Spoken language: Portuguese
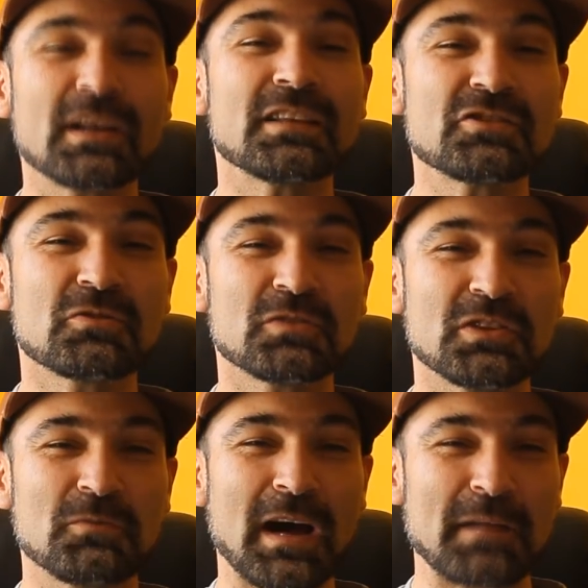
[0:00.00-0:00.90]
Ora, antes de
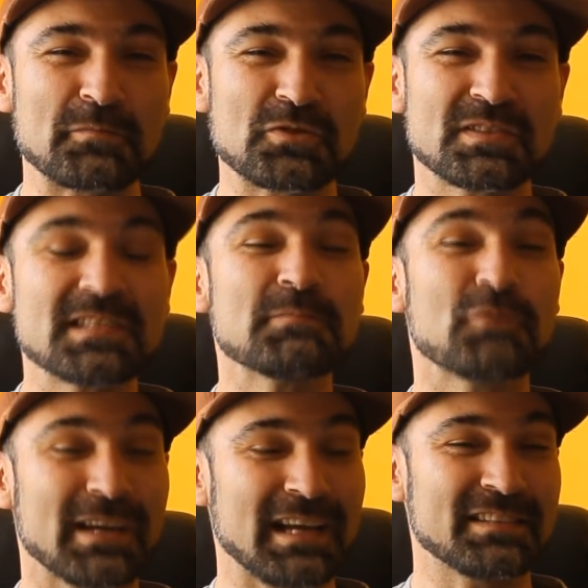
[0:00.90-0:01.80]
continuarmos, se
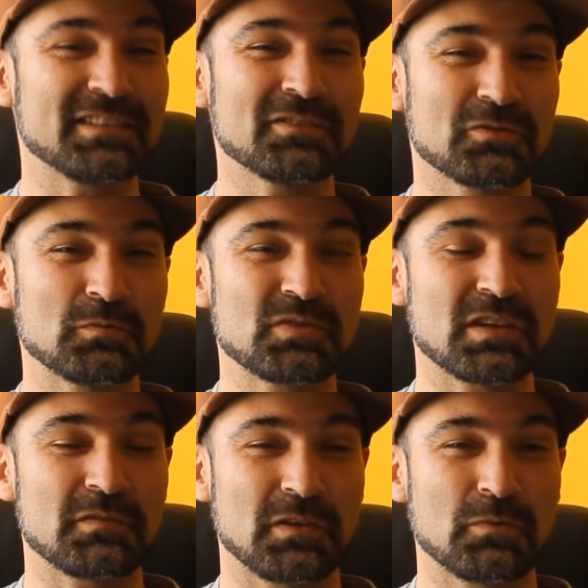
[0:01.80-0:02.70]
por acaso ainda não
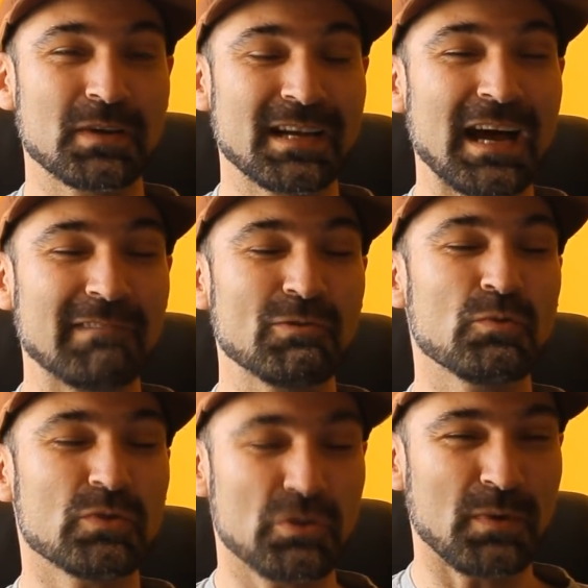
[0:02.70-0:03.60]
subscreveram o canal,
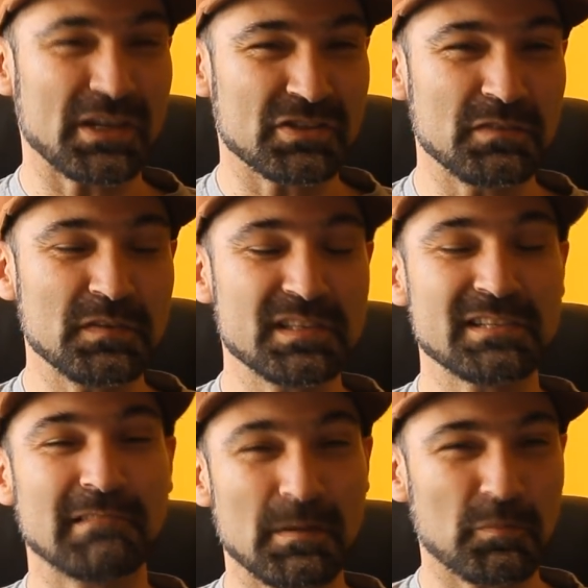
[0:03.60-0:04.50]
o que eu acho
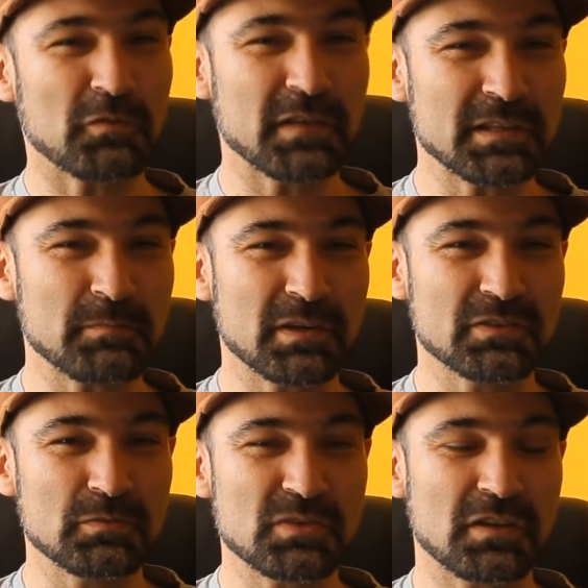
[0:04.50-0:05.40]
difícil, aproveitem para
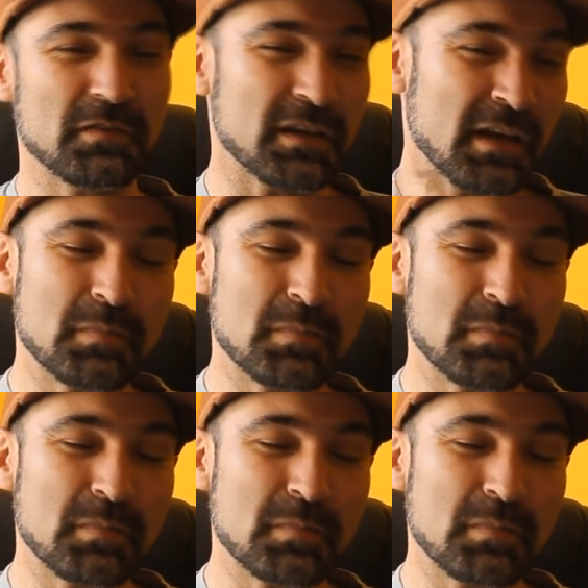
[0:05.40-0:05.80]
subscrever.